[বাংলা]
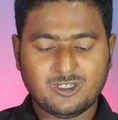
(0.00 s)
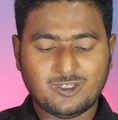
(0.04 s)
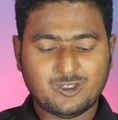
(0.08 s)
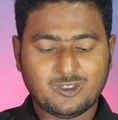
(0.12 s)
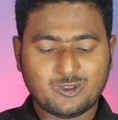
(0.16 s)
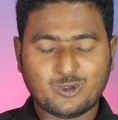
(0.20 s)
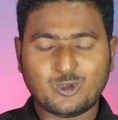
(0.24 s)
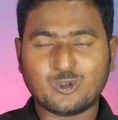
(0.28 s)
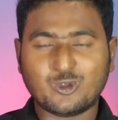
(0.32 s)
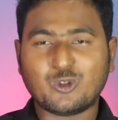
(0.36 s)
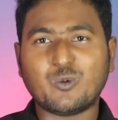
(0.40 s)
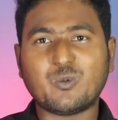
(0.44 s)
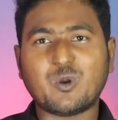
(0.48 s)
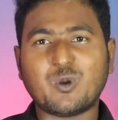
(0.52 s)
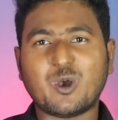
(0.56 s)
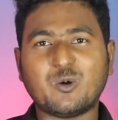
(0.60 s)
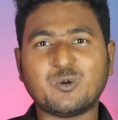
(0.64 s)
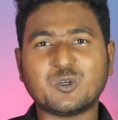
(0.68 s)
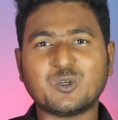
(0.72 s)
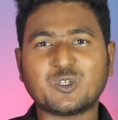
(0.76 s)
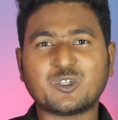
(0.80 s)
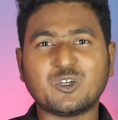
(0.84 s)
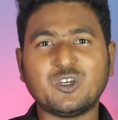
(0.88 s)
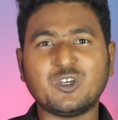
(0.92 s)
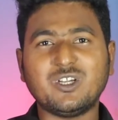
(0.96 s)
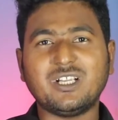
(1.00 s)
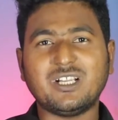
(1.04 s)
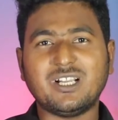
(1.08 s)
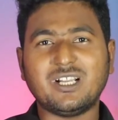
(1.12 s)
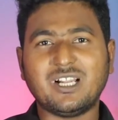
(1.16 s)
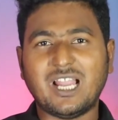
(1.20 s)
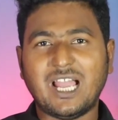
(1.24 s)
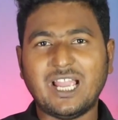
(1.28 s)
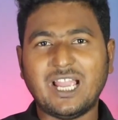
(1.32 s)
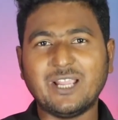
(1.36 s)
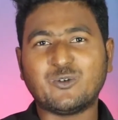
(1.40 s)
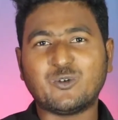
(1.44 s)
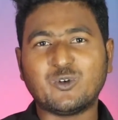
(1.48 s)
তো তোমরা অবশ্যই
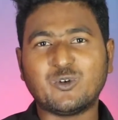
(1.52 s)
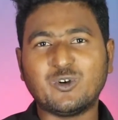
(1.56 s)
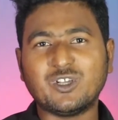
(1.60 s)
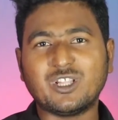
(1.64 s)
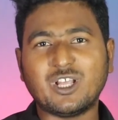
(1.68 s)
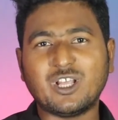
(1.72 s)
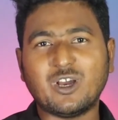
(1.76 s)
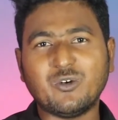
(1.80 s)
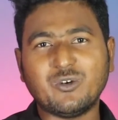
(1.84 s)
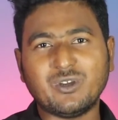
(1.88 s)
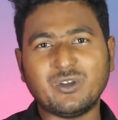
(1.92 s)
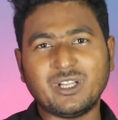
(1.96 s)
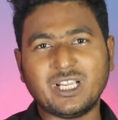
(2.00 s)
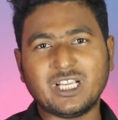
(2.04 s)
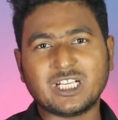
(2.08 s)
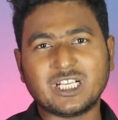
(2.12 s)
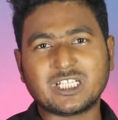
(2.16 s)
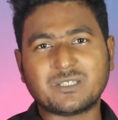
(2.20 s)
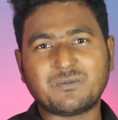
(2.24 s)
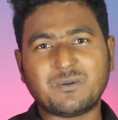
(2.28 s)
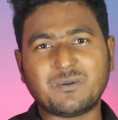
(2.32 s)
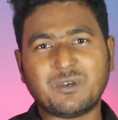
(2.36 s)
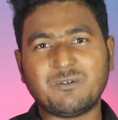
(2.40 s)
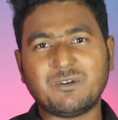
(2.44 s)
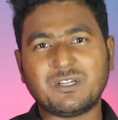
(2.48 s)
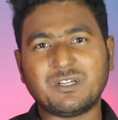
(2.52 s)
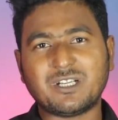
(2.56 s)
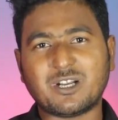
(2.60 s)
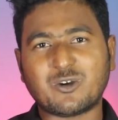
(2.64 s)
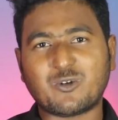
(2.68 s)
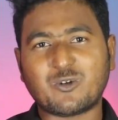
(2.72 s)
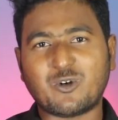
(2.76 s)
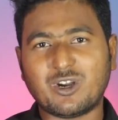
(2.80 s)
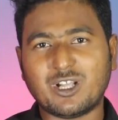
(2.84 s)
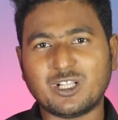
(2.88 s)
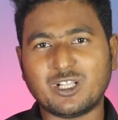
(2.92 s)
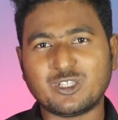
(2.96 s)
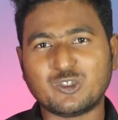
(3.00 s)
লাইক করে দাও এই এক্সপেরিমেন্টটা
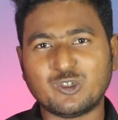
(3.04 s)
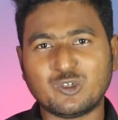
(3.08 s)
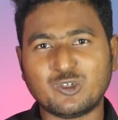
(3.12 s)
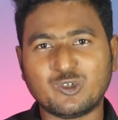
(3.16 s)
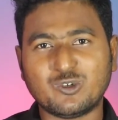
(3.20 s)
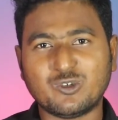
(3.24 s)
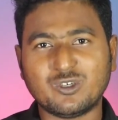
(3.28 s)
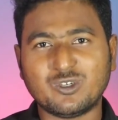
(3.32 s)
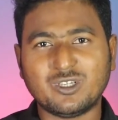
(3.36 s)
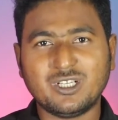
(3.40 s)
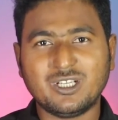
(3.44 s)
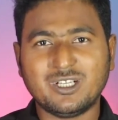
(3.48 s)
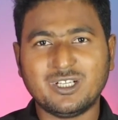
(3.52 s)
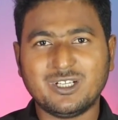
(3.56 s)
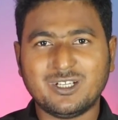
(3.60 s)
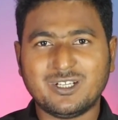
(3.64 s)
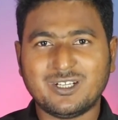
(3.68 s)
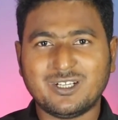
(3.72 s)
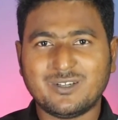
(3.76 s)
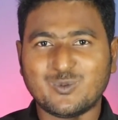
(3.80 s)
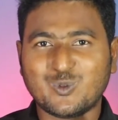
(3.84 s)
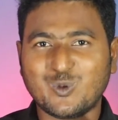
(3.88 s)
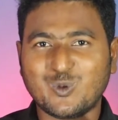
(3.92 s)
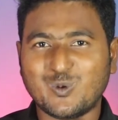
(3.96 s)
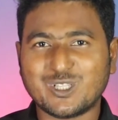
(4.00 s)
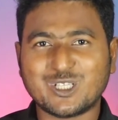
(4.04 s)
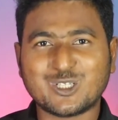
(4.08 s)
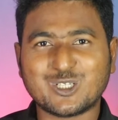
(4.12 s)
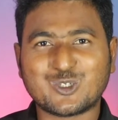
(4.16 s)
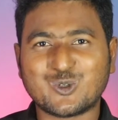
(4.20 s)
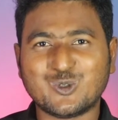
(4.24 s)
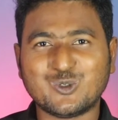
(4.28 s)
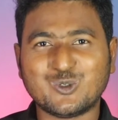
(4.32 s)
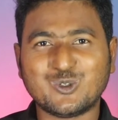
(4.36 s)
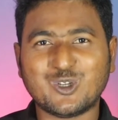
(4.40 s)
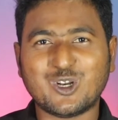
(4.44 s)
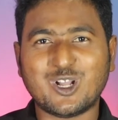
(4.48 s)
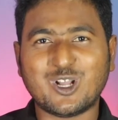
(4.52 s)
করার জন্য তোমাদের
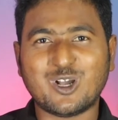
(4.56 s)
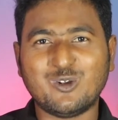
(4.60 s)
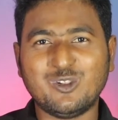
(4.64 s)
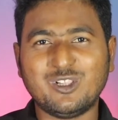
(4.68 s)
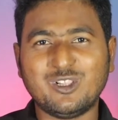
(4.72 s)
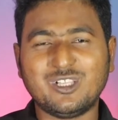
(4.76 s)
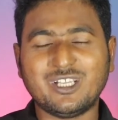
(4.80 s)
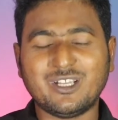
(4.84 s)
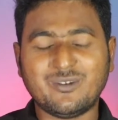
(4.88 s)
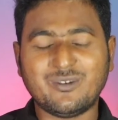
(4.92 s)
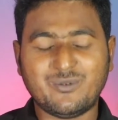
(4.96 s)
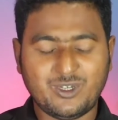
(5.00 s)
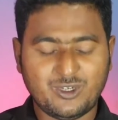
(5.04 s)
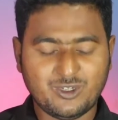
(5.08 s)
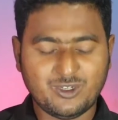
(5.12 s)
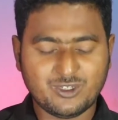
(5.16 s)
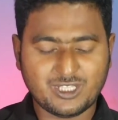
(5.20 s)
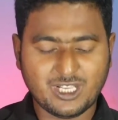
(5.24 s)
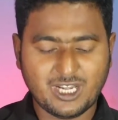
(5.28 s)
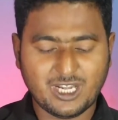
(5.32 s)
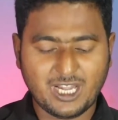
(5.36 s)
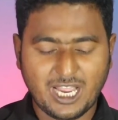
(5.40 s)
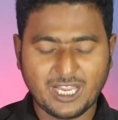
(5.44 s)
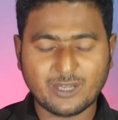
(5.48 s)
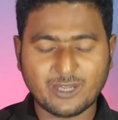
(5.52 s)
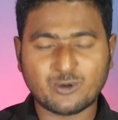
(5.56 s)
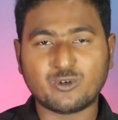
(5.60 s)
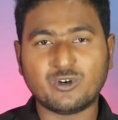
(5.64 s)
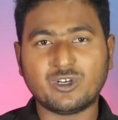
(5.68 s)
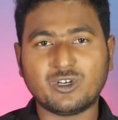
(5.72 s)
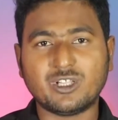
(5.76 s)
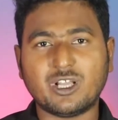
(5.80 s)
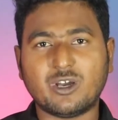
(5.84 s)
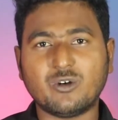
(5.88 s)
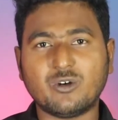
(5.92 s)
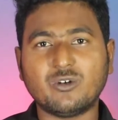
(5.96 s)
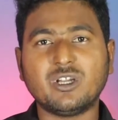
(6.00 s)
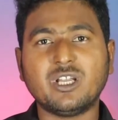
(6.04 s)
সুন্দর আঙুল দিয়ে ভিডিওতে লাইক করে
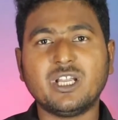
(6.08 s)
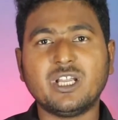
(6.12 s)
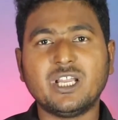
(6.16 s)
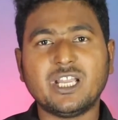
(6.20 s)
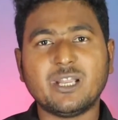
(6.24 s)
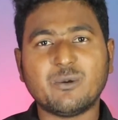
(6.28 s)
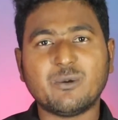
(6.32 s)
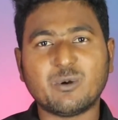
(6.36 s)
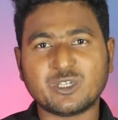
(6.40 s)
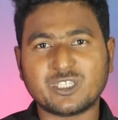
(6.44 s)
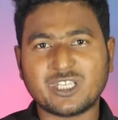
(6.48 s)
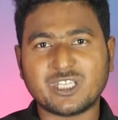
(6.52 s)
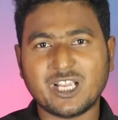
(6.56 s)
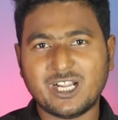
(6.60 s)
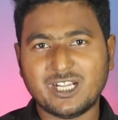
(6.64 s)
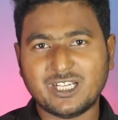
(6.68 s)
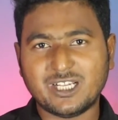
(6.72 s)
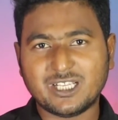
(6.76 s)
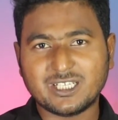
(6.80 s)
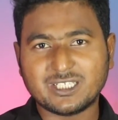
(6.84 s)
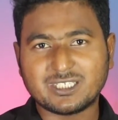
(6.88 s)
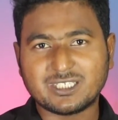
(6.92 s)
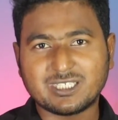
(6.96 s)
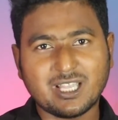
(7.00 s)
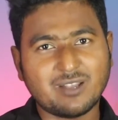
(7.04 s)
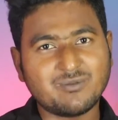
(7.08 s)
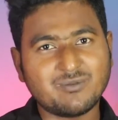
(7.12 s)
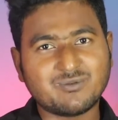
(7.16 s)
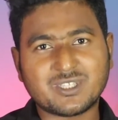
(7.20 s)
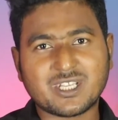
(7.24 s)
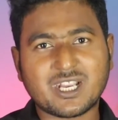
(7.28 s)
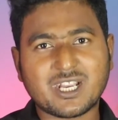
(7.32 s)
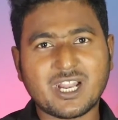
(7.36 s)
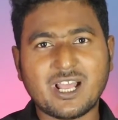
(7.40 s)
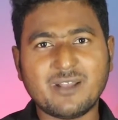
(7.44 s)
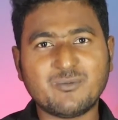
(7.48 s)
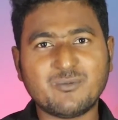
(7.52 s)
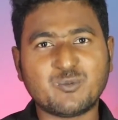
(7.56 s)
দাও এবং চ্যানেলটিকে
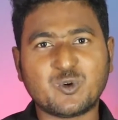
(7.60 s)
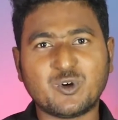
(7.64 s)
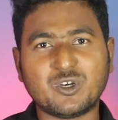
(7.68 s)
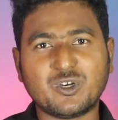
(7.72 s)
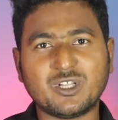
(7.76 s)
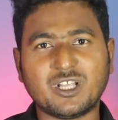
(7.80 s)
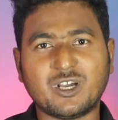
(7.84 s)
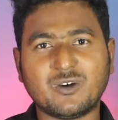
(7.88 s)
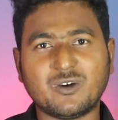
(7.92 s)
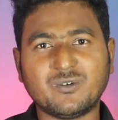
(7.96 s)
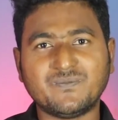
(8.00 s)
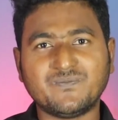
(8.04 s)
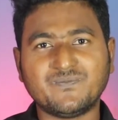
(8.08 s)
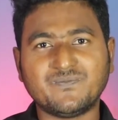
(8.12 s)
সাবস্ক্রাইব করে দাও